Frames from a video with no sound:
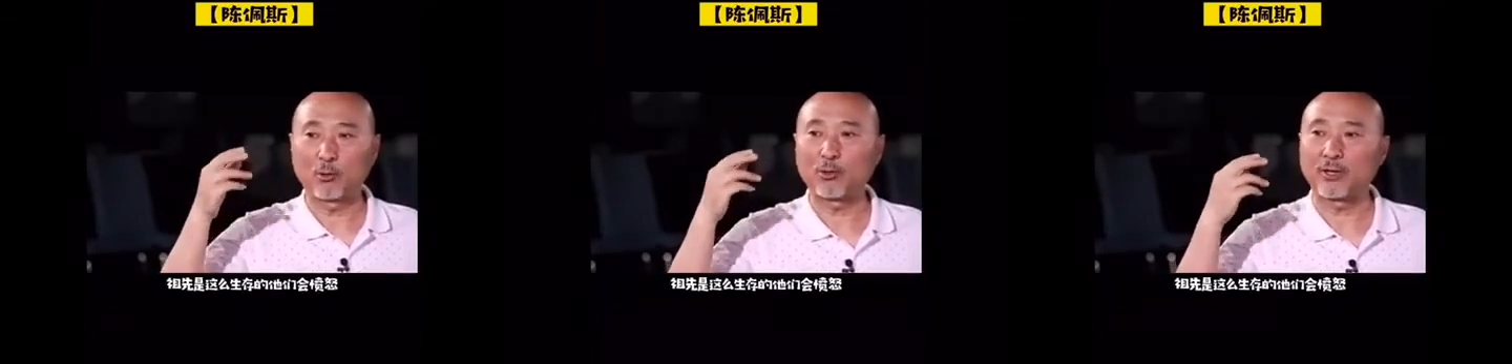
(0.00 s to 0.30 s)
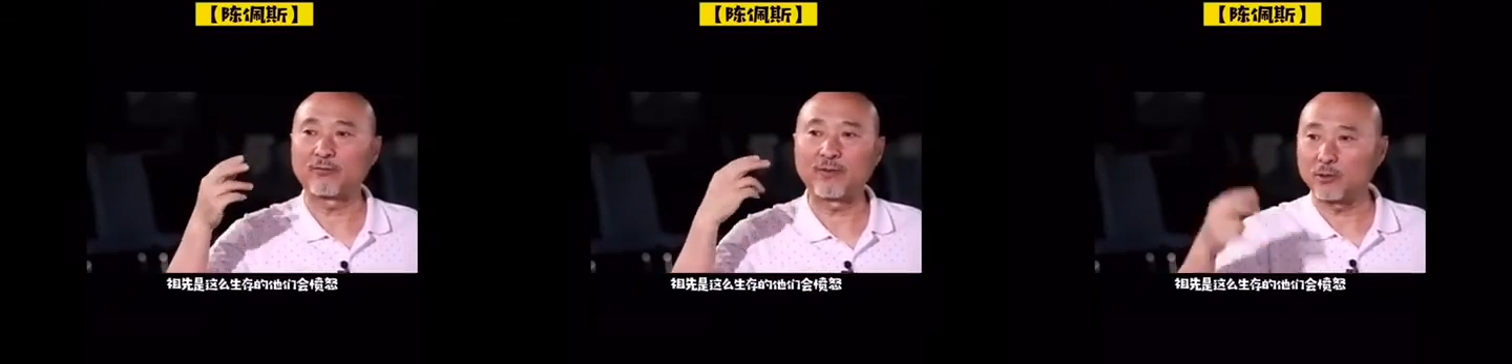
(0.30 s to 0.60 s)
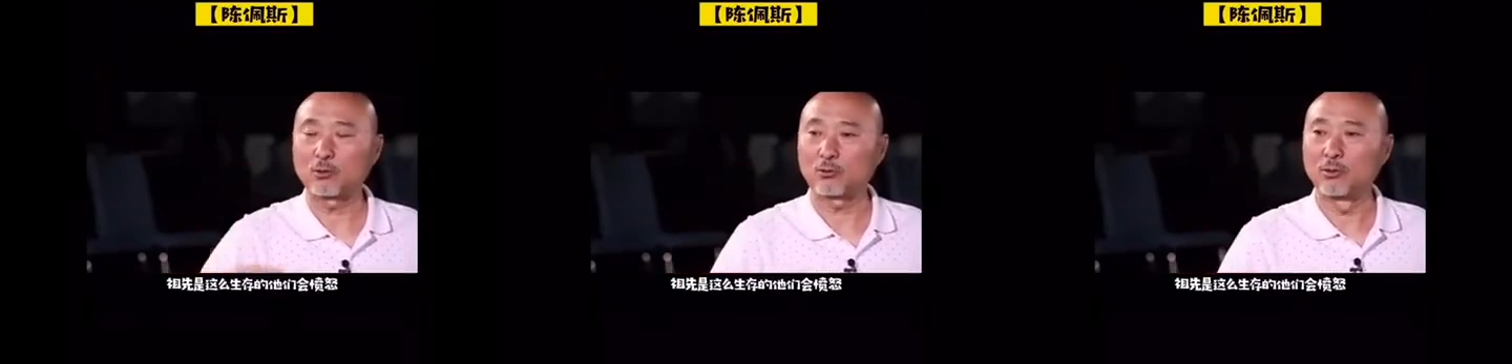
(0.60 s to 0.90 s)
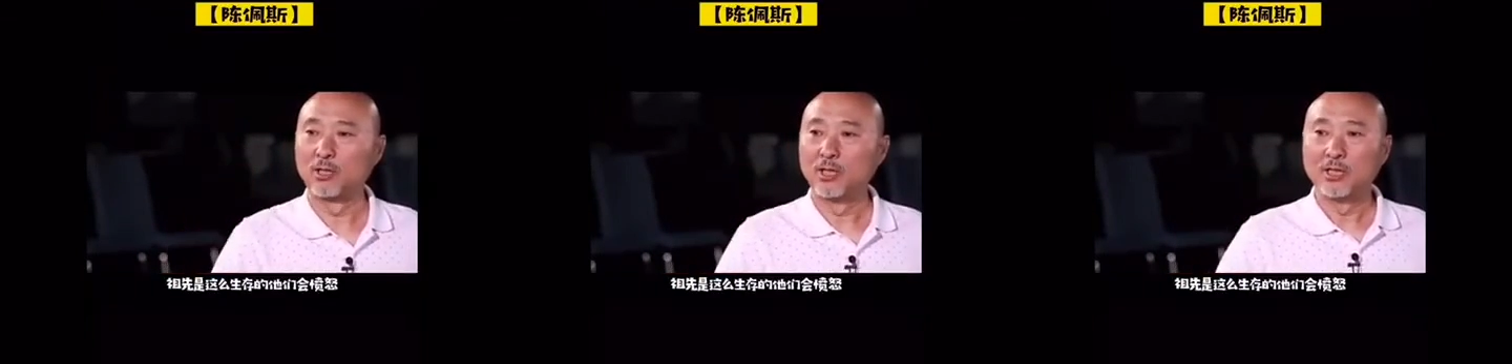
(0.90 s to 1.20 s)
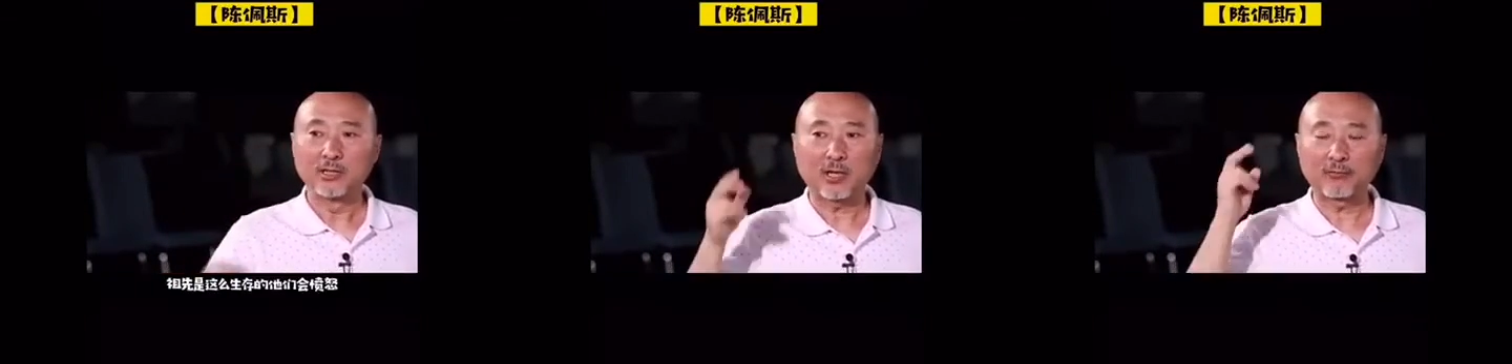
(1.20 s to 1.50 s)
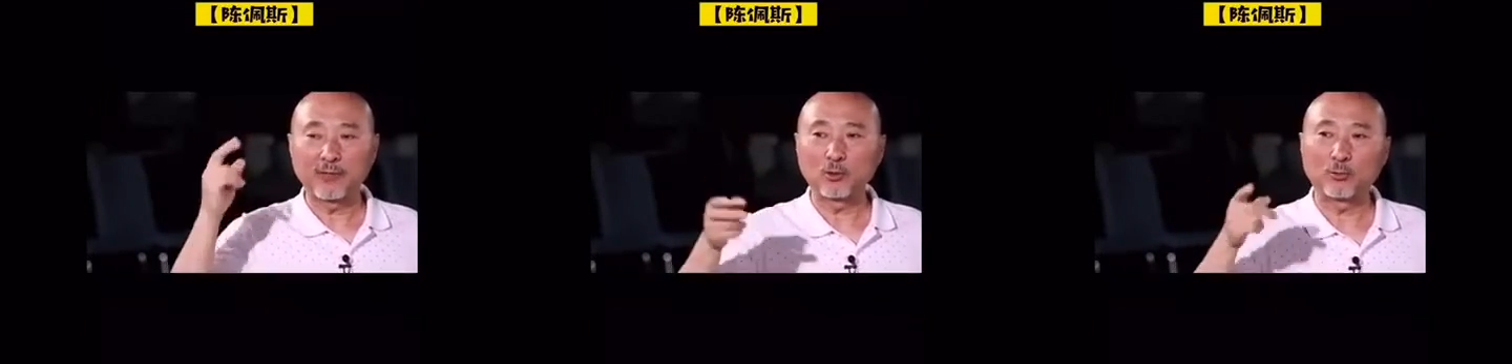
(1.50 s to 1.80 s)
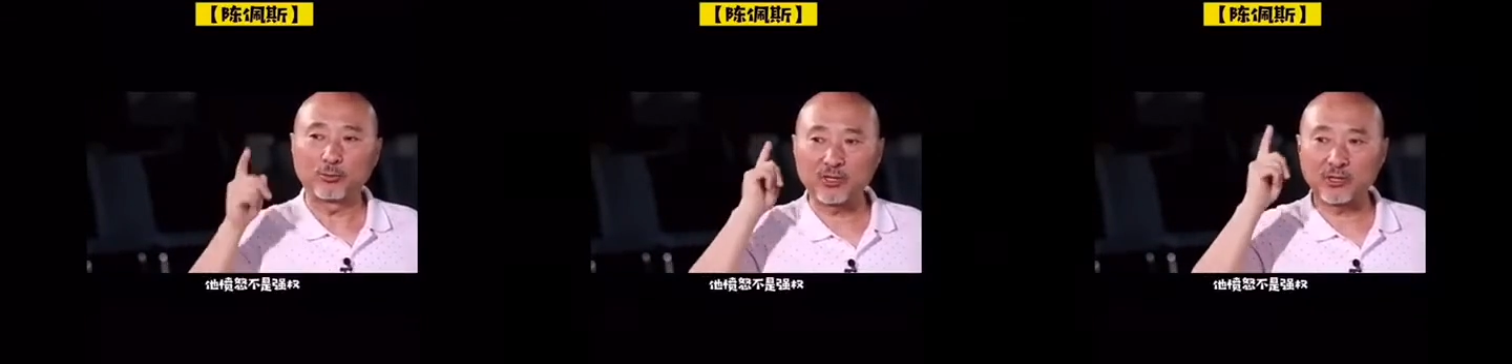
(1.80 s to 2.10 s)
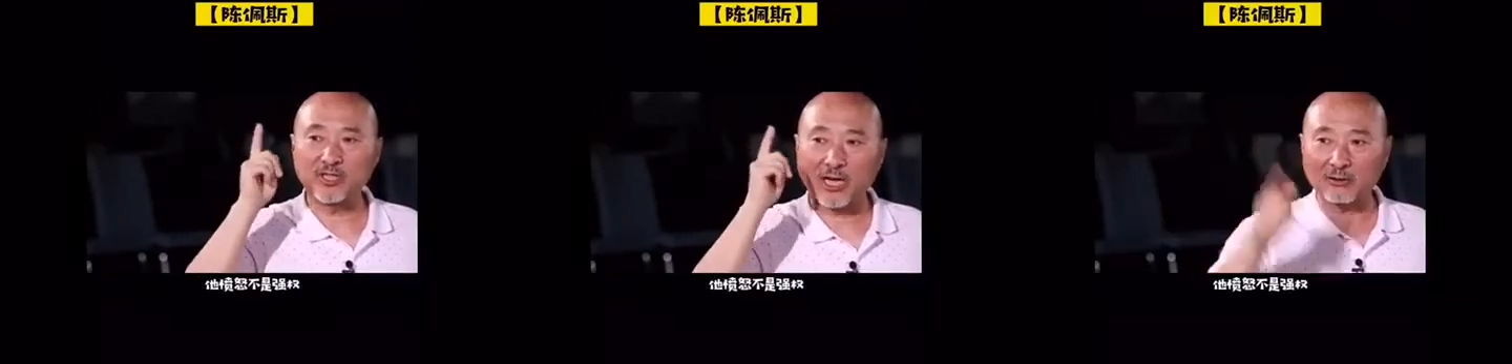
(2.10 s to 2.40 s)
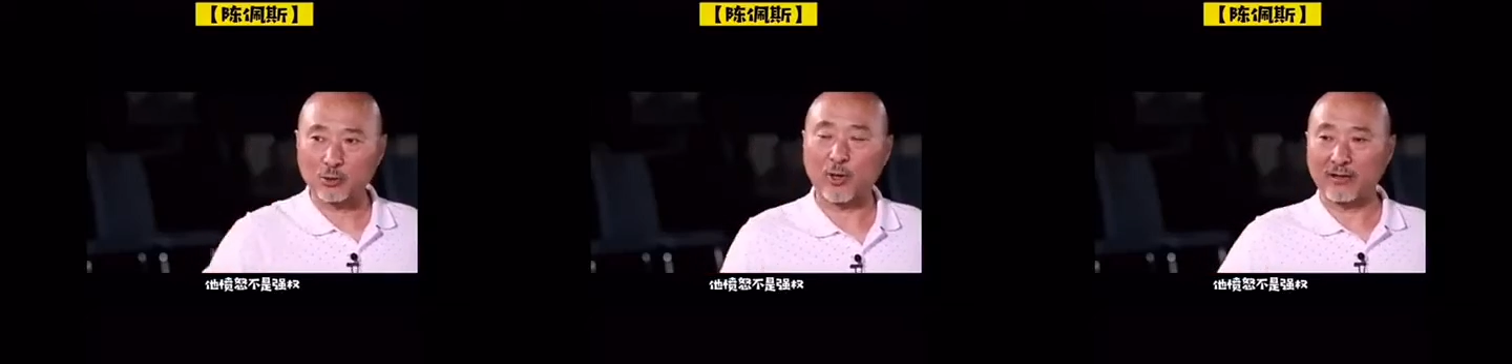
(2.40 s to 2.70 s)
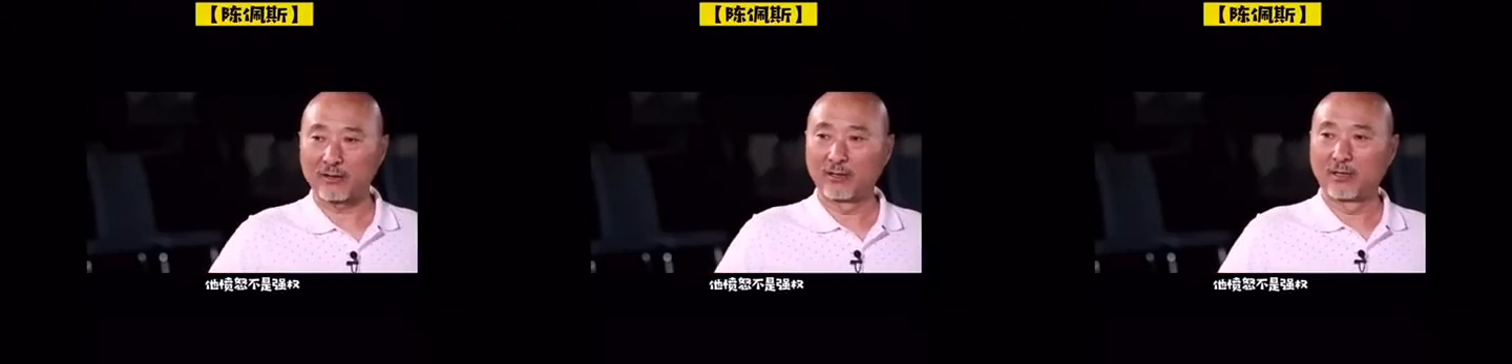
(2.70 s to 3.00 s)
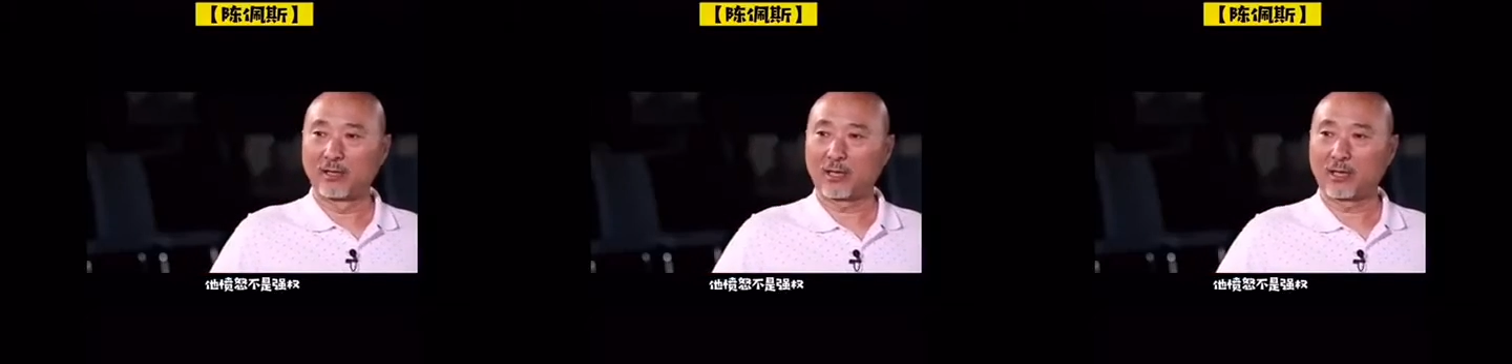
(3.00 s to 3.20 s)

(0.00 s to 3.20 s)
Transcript: 他们会愤怒。他愤怒不是强权，